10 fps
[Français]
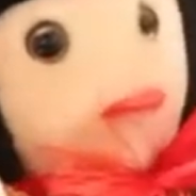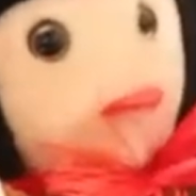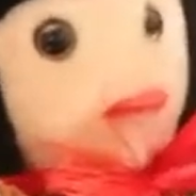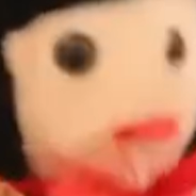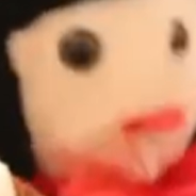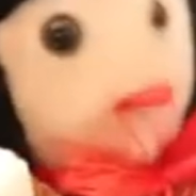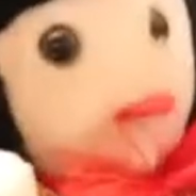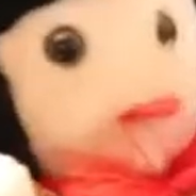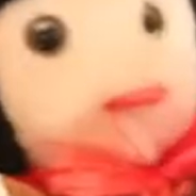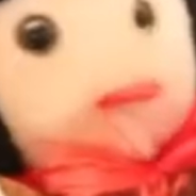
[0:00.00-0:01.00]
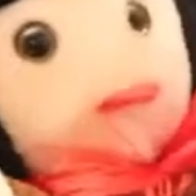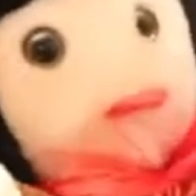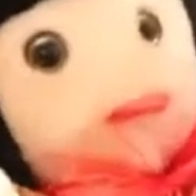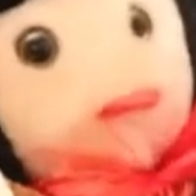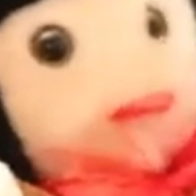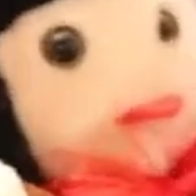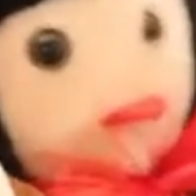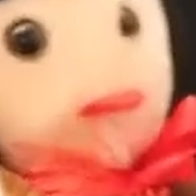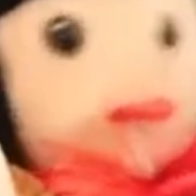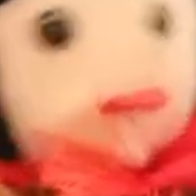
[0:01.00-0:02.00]
injection, là, avec
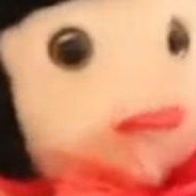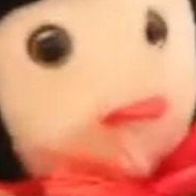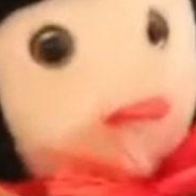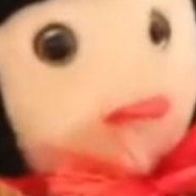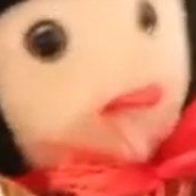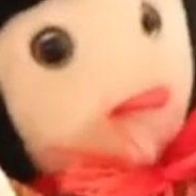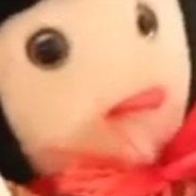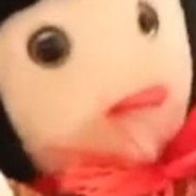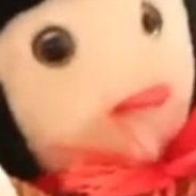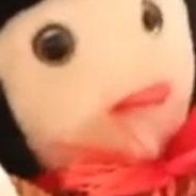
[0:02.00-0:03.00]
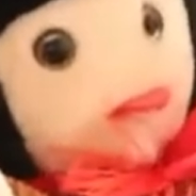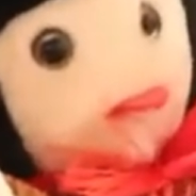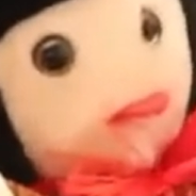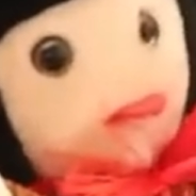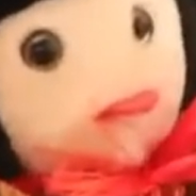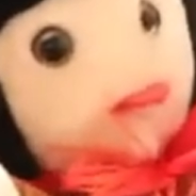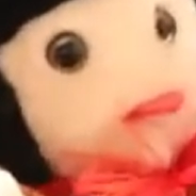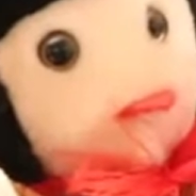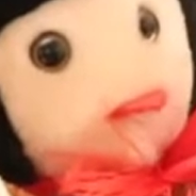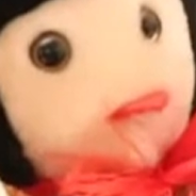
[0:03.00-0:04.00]
votre broutille à la noix, à 3
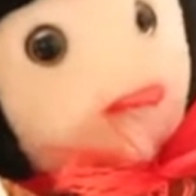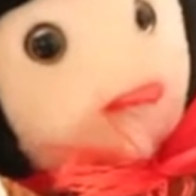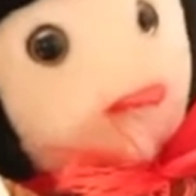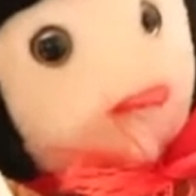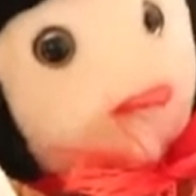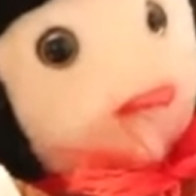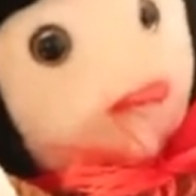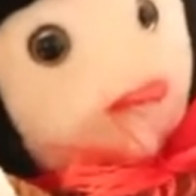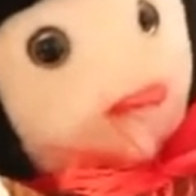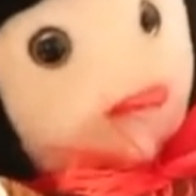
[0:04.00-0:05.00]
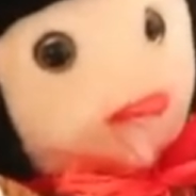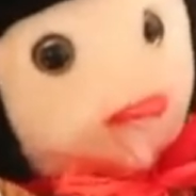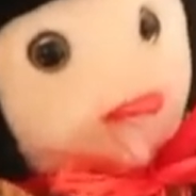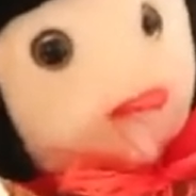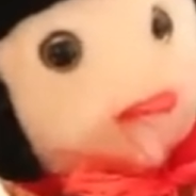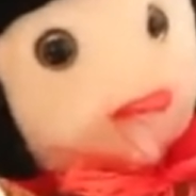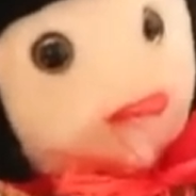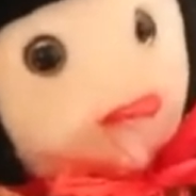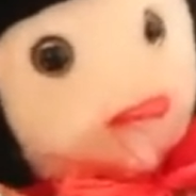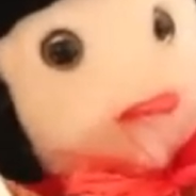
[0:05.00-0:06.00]
francs 50, je vous
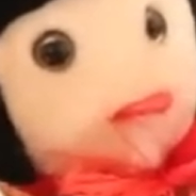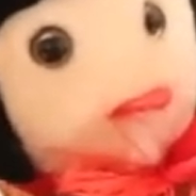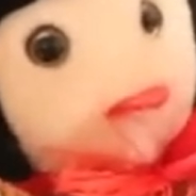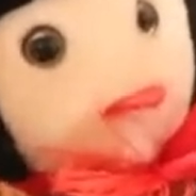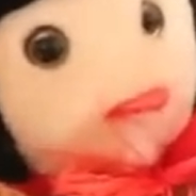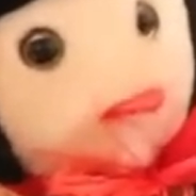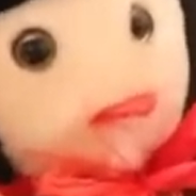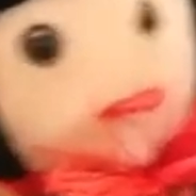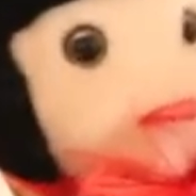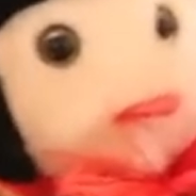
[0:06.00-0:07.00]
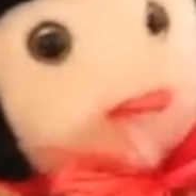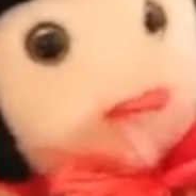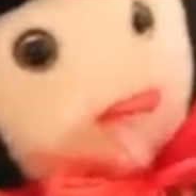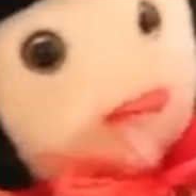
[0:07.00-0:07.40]
rappelle que maintenant, ça fait peur à tout le monde.